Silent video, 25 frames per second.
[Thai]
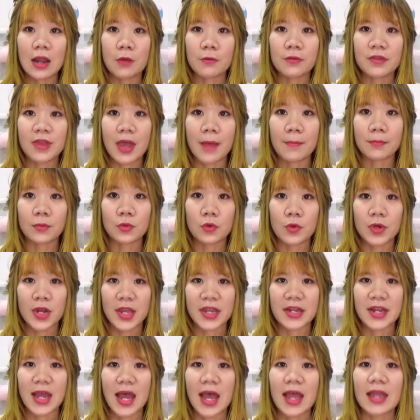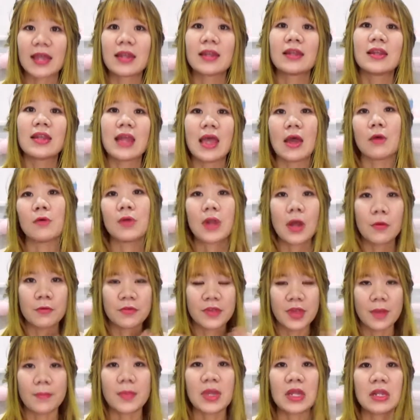เราจำตัวไหนได้ แล้วเรา
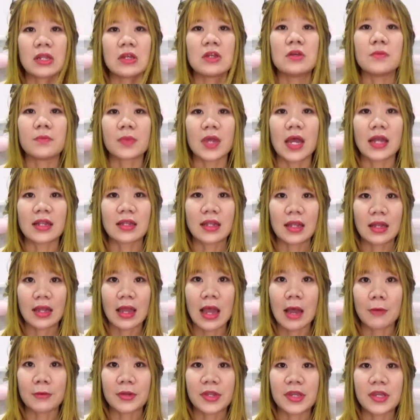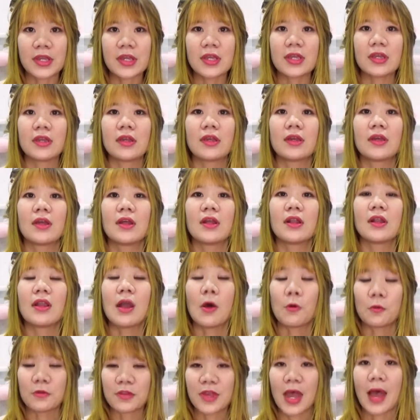จะไม่ลืมค่ะคราวนี้
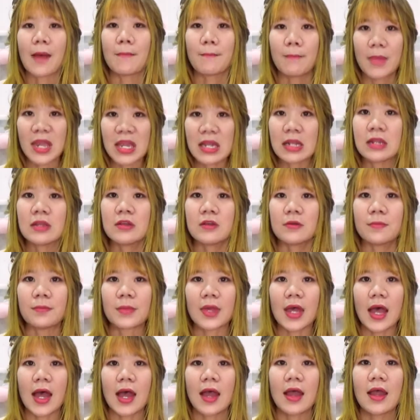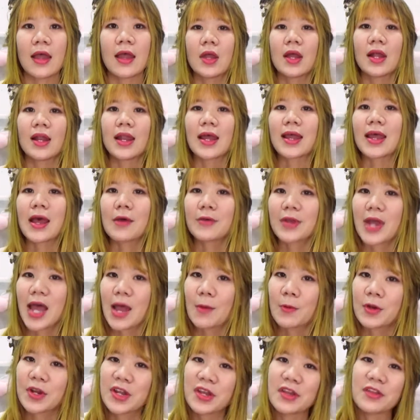เราจะไม่ลืมค่ะ และคราวหน้า
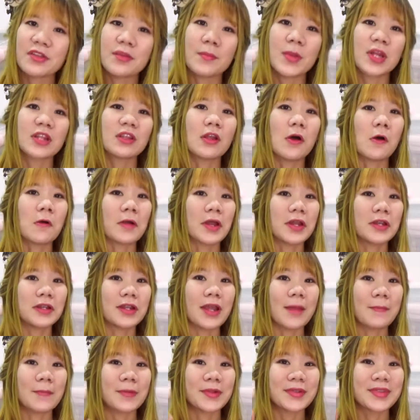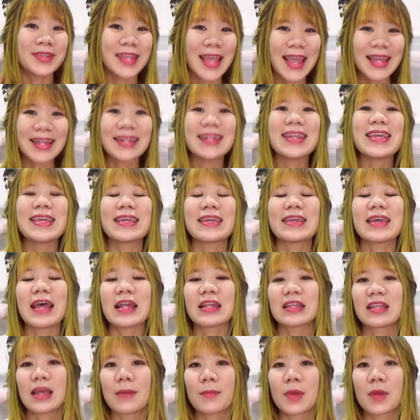วันนี้ก็จะมาต่อกันกับเทคนิคกา
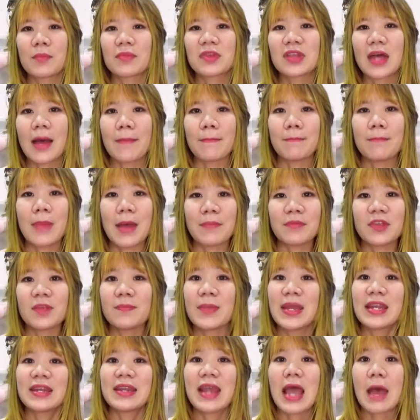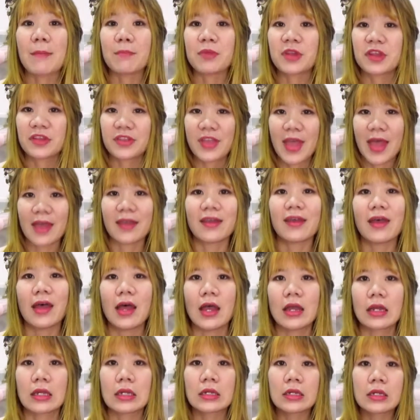รจำคำศัพท์แบบที่เป็น abstract
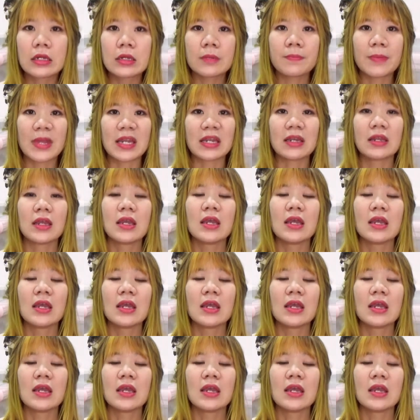ค่ะ นั่นคือเป็น